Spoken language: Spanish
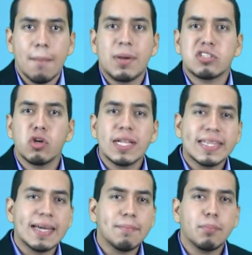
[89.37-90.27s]
Pasó el
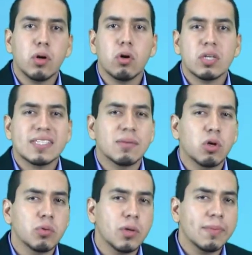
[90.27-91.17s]
tiempo, se
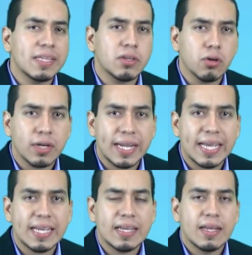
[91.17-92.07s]
volvió
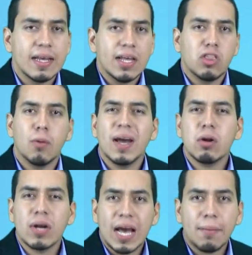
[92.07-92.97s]
mediocre, no
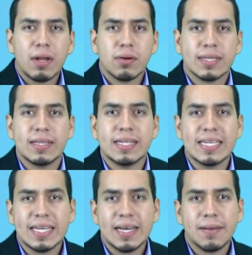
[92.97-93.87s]
valoraba lo que
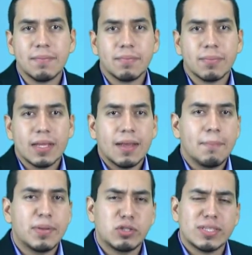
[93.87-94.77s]
tenía,
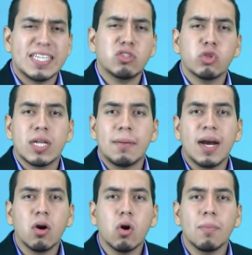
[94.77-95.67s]
empezó a hacer su
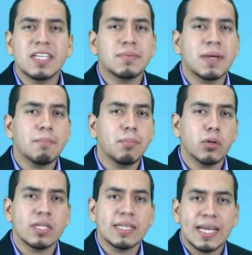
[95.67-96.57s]
trabajo más bien
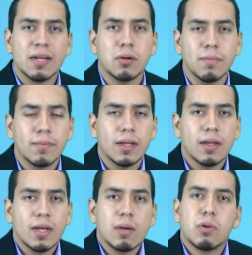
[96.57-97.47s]
por dinero,
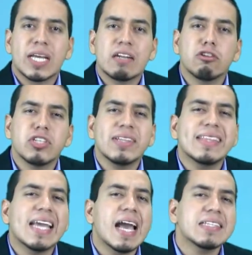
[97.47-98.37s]
porque no
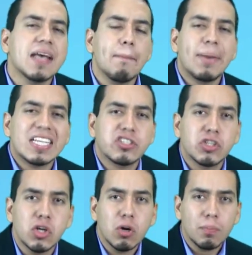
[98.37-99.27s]
sentía esa
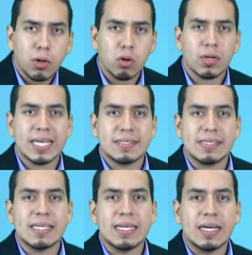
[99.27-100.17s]
pasión por lo que
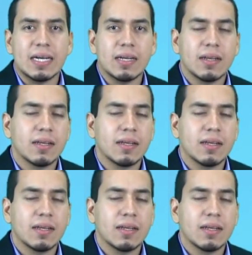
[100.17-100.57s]
hacía